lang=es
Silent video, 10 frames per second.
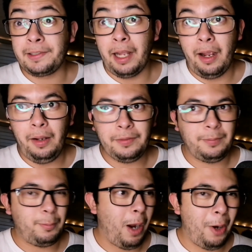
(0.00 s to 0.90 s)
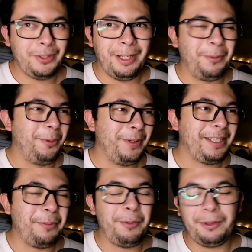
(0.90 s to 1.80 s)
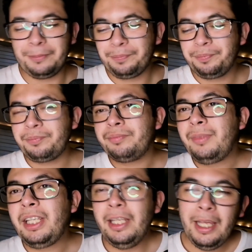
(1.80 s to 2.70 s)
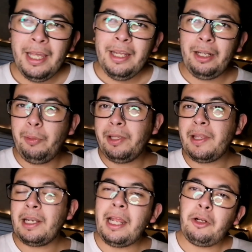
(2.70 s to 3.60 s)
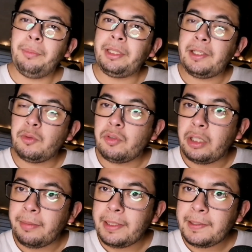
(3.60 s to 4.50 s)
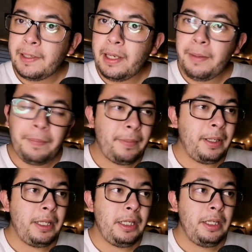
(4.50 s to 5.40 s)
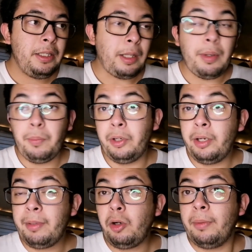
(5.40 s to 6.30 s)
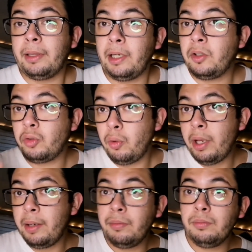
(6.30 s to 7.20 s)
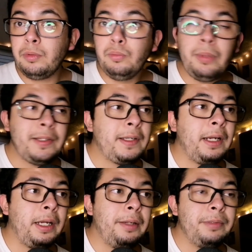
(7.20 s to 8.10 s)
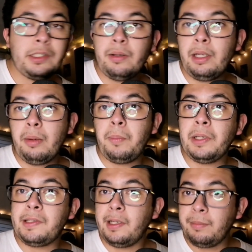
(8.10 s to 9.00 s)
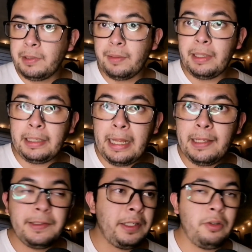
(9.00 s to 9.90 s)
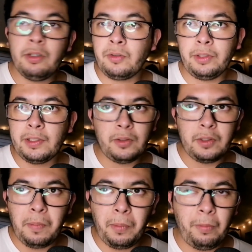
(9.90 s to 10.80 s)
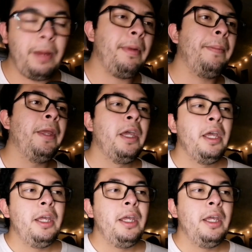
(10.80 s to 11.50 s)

Está, está muy, está muy buena. Recuerden darle like, comentar y suscribirse. Y también ponerme en comentarios o en un mensaje. Ya saben que pueden seguir en mis demás redes y yo les contesto sin problema.